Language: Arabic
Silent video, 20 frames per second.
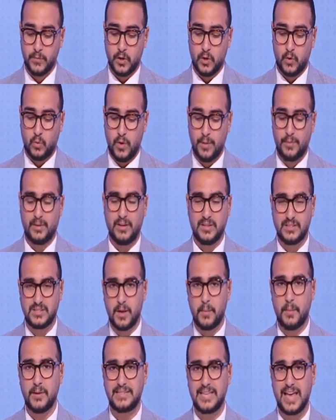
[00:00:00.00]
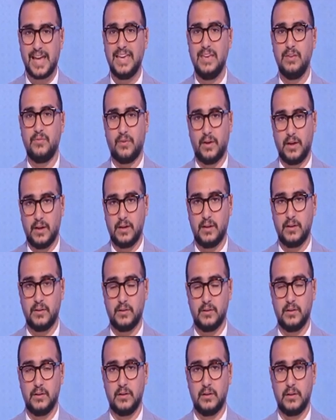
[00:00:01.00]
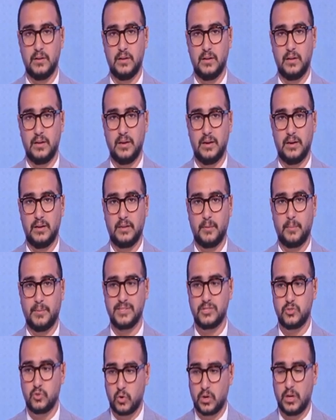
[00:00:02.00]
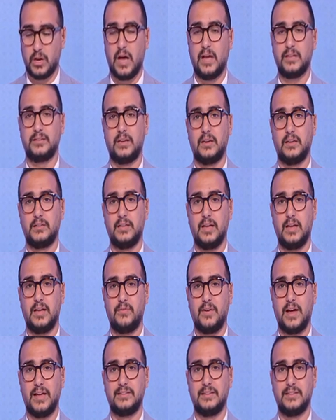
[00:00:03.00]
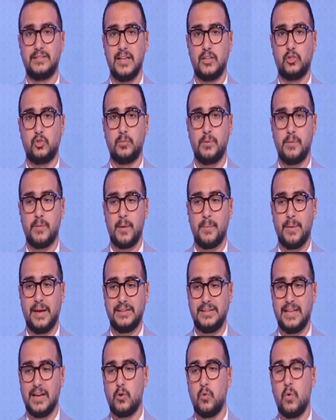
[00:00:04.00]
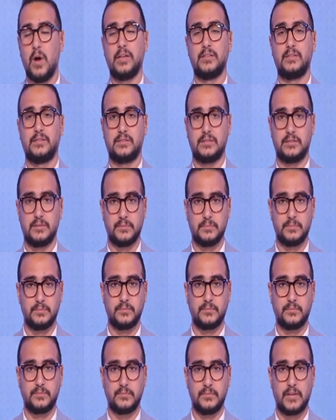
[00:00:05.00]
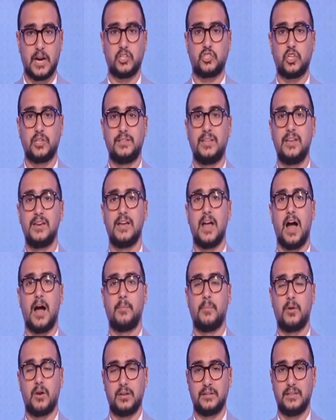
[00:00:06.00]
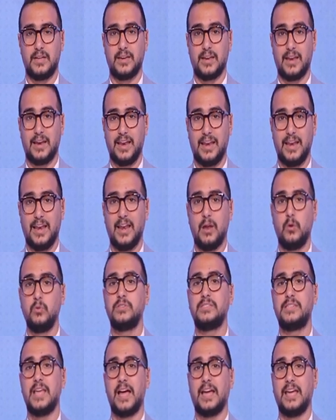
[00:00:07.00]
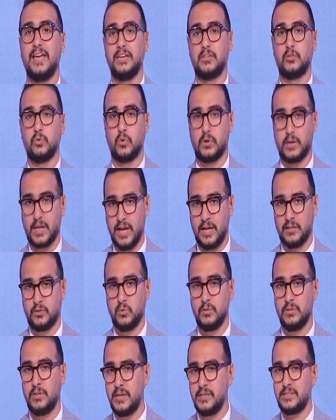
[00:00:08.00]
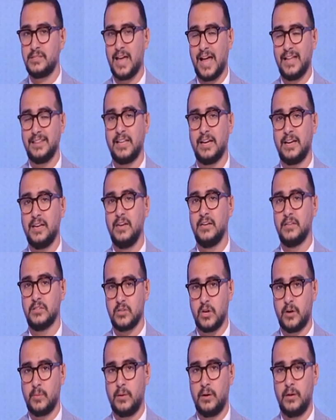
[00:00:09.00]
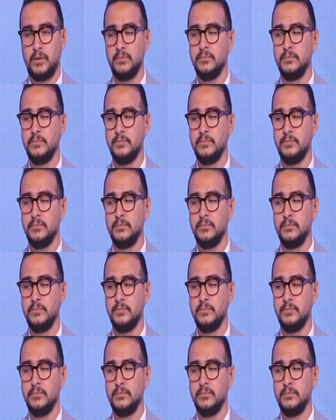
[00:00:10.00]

ويمكن اصابه سخيفه آه، تمزق العضله ده في حد ذاته بيبقى محتاج وقت عشان ترجع مره تانية لان لو استعجلت ورجعت وانت لسه عندك الاصابه